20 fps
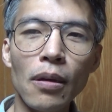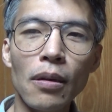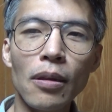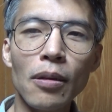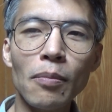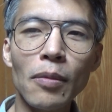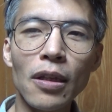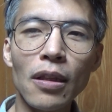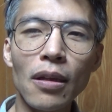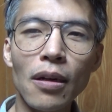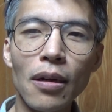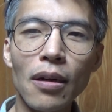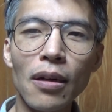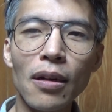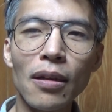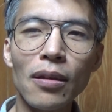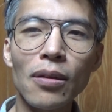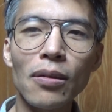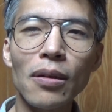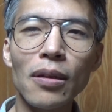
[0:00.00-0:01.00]
でまあ流
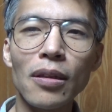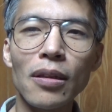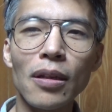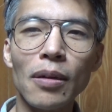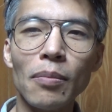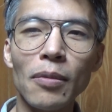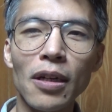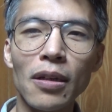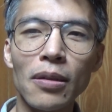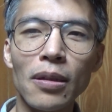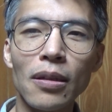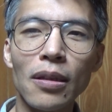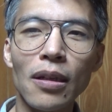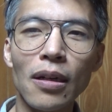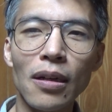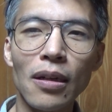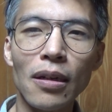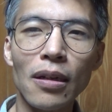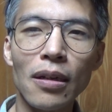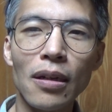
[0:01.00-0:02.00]
れ着いたまあ死
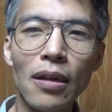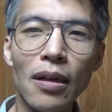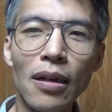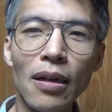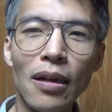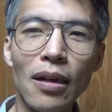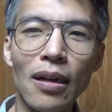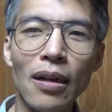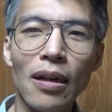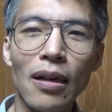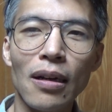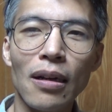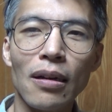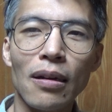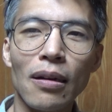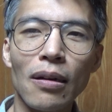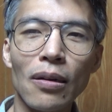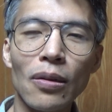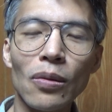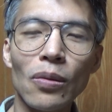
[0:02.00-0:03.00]
体が
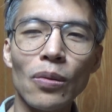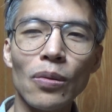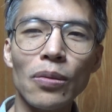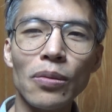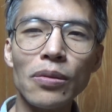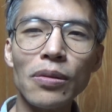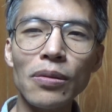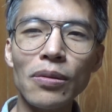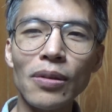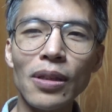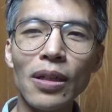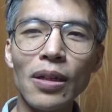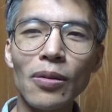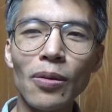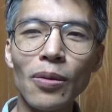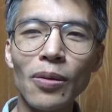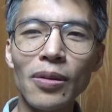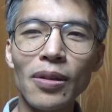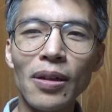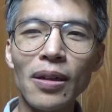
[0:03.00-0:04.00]
あの普通に
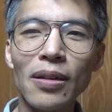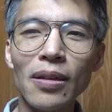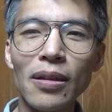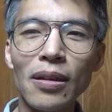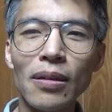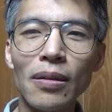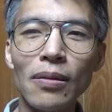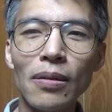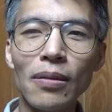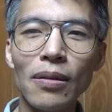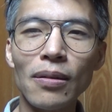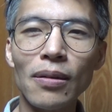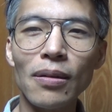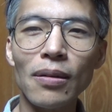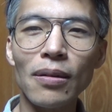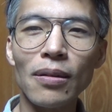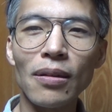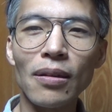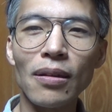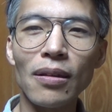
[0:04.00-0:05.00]
殺されて
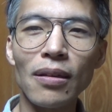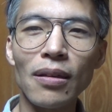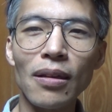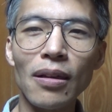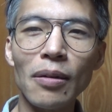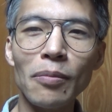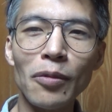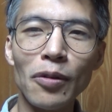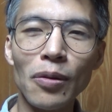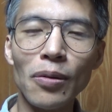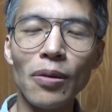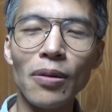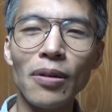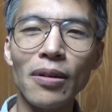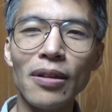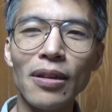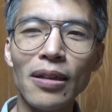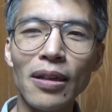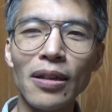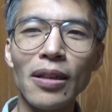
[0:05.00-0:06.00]
るんで
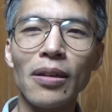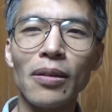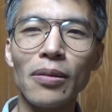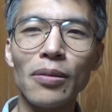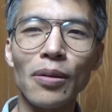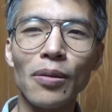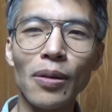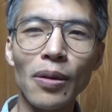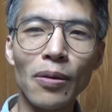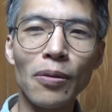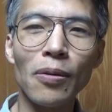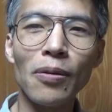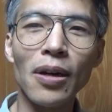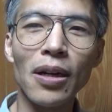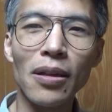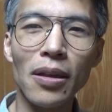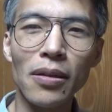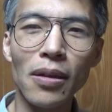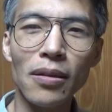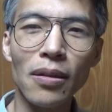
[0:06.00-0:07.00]
も嫌ですよね
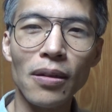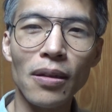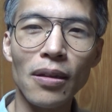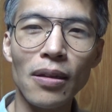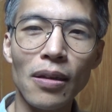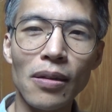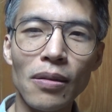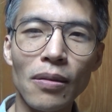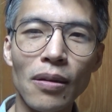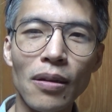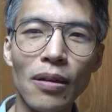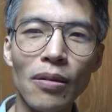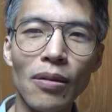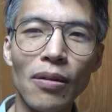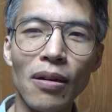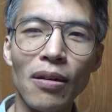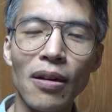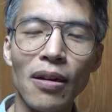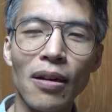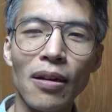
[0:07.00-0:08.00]
怖いですけ
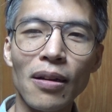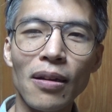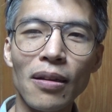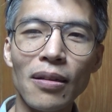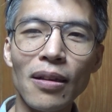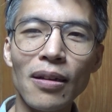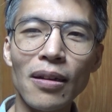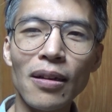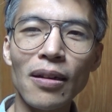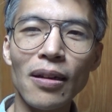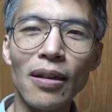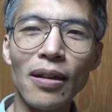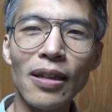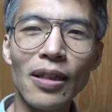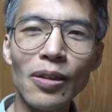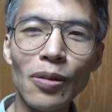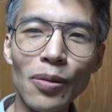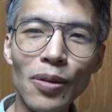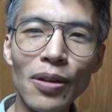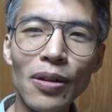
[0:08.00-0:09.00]
どなんか
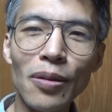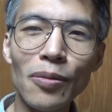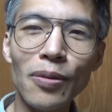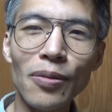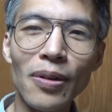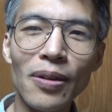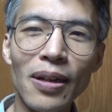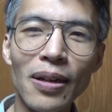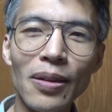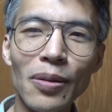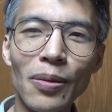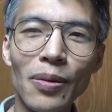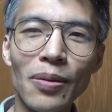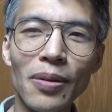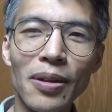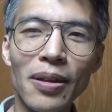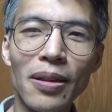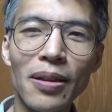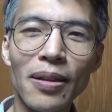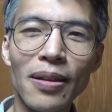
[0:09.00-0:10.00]
異常なあ
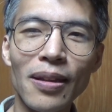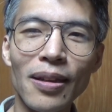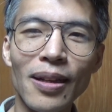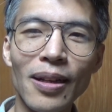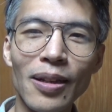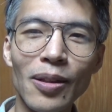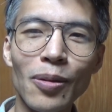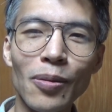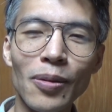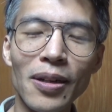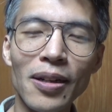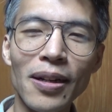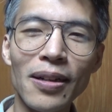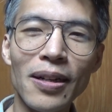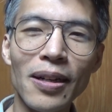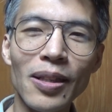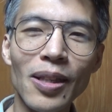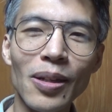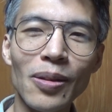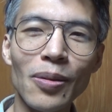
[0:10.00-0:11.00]
の切り取られ
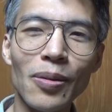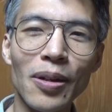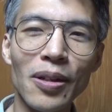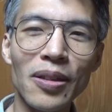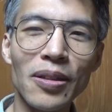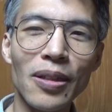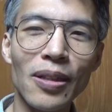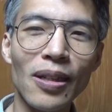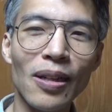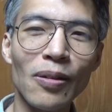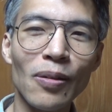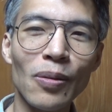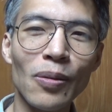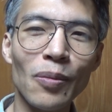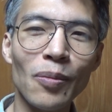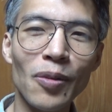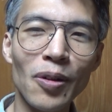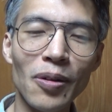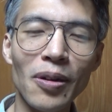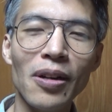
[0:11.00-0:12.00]
方とかしてる
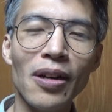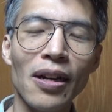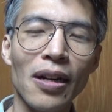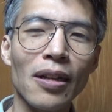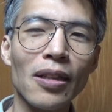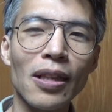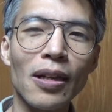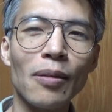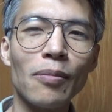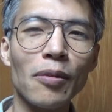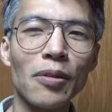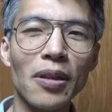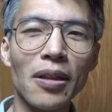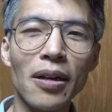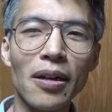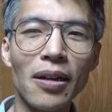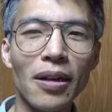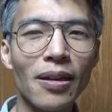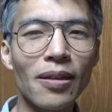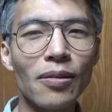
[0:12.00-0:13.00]
のも多分
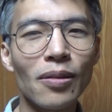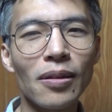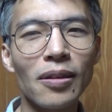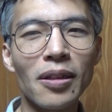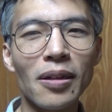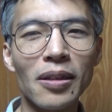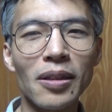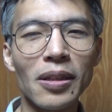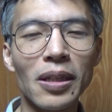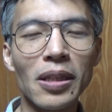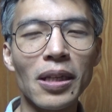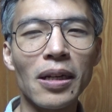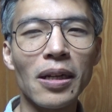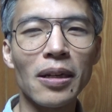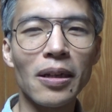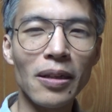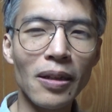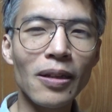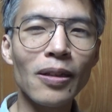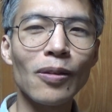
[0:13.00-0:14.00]
流れ着いたんじゃない
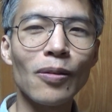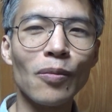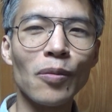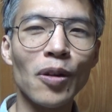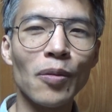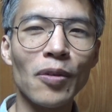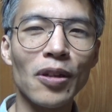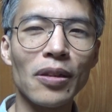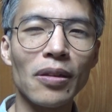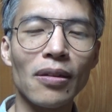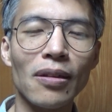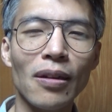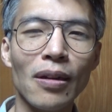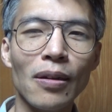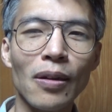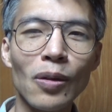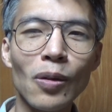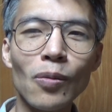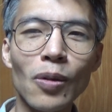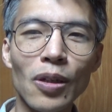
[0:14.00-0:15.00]
かなと思います。
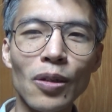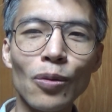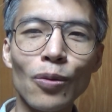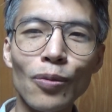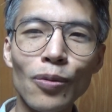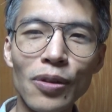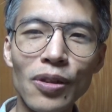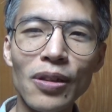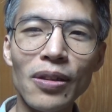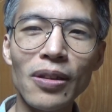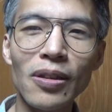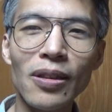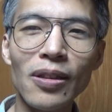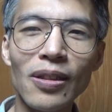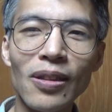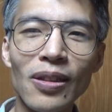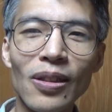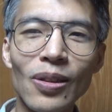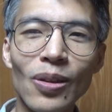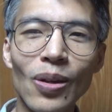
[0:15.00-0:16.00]
要は食
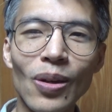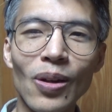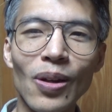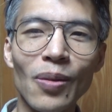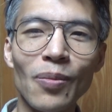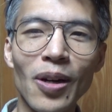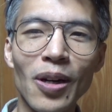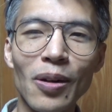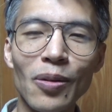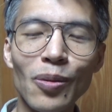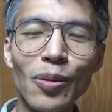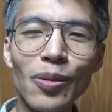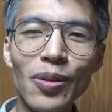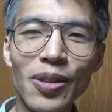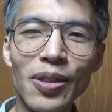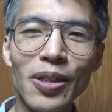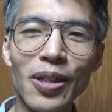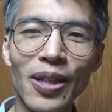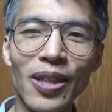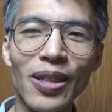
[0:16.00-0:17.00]
人ってまあ
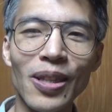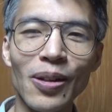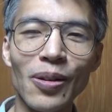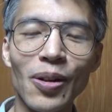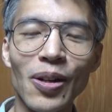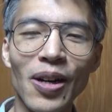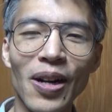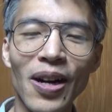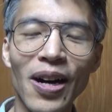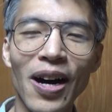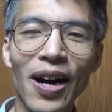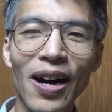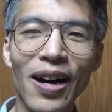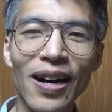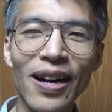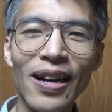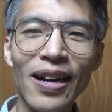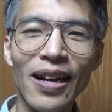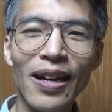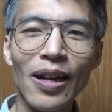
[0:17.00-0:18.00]
食っちゃってるか
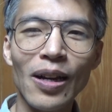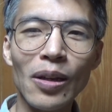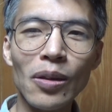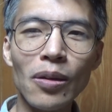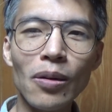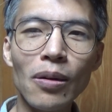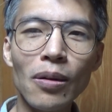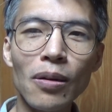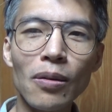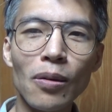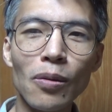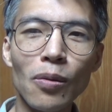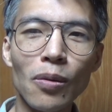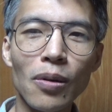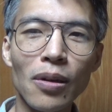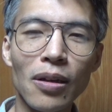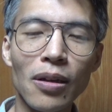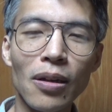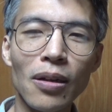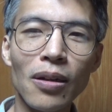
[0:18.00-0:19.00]
らなんかこ
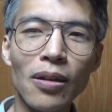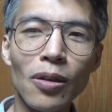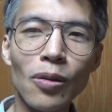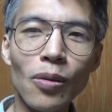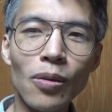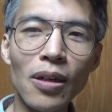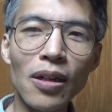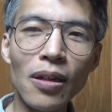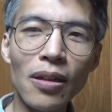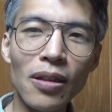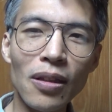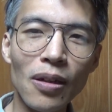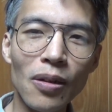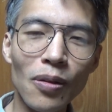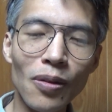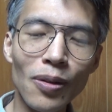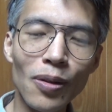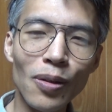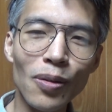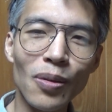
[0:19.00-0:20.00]
れ切り取られて
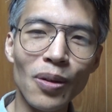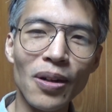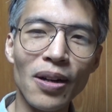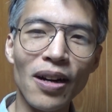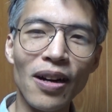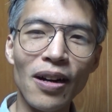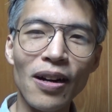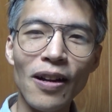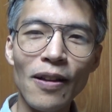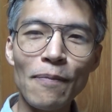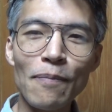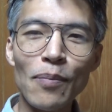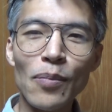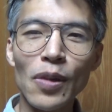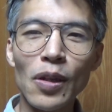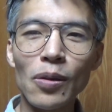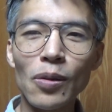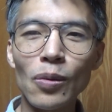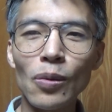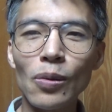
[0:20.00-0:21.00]
るよとか
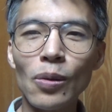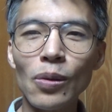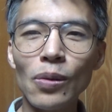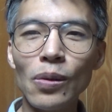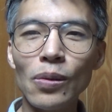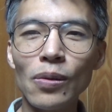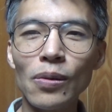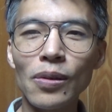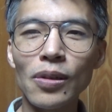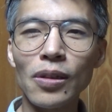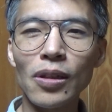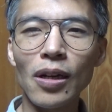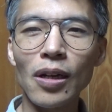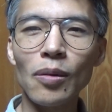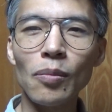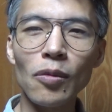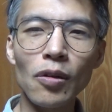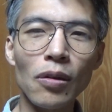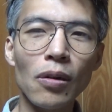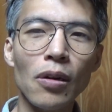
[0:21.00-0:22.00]
そういう死
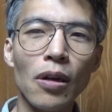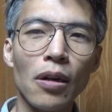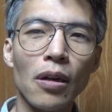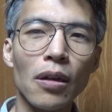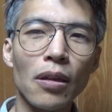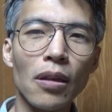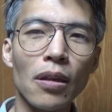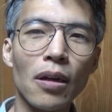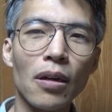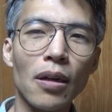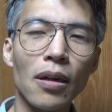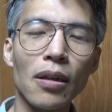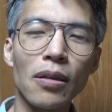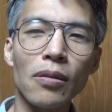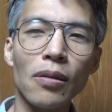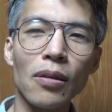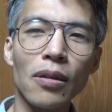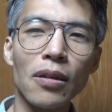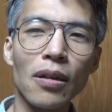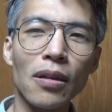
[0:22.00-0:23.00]
体も流れ
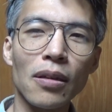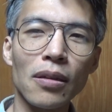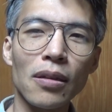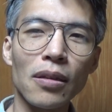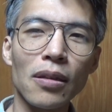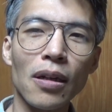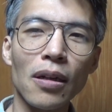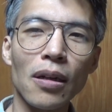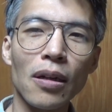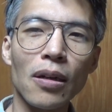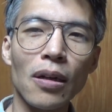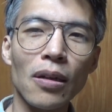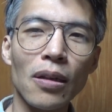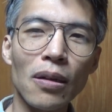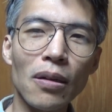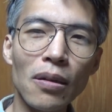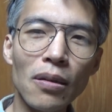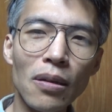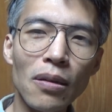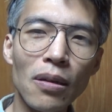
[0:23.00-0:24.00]
着いたんじゃないか
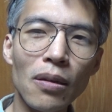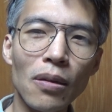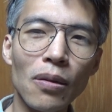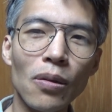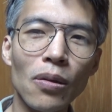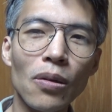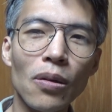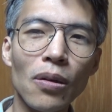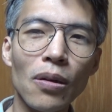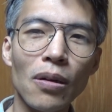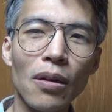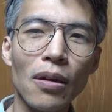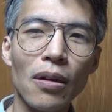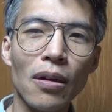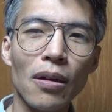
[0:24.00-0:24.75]
なっていう。